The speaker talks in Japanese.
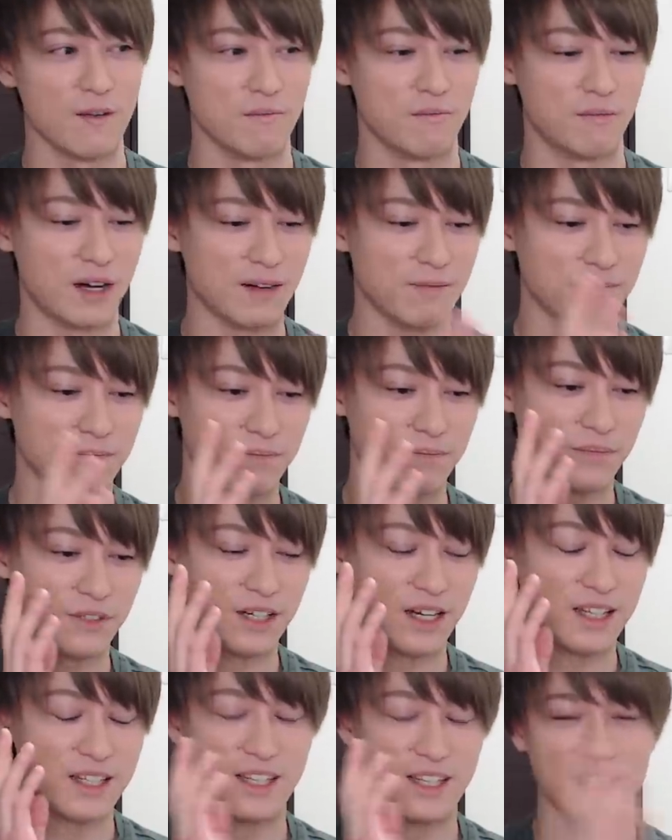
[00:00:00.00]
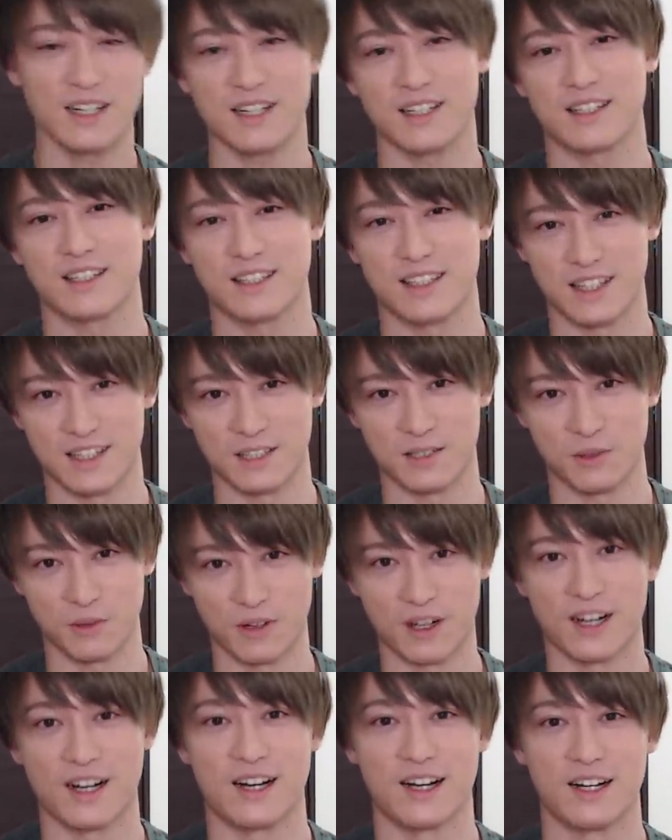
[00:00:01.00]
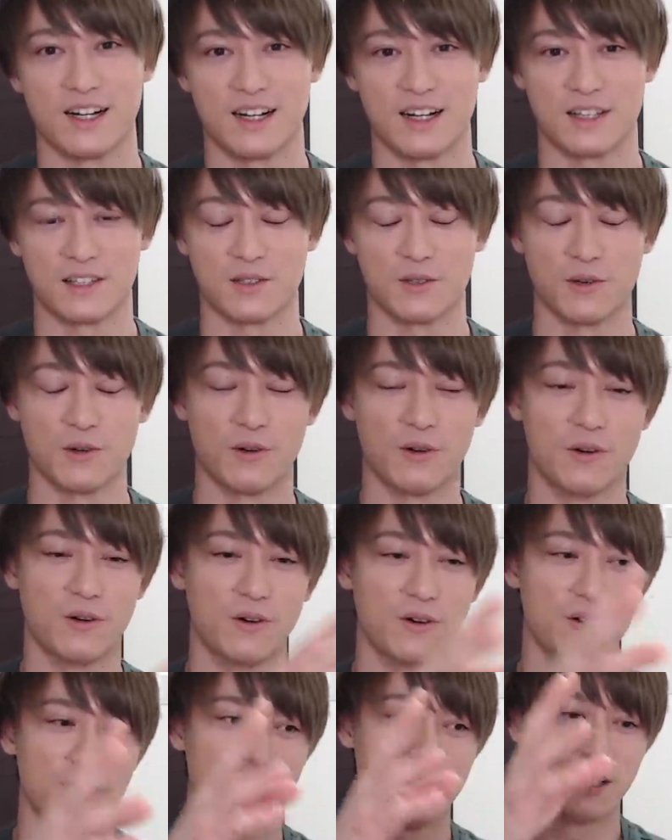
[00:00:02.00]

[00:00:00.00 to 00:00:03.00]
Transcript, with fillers: マップがなかったりとか、あと、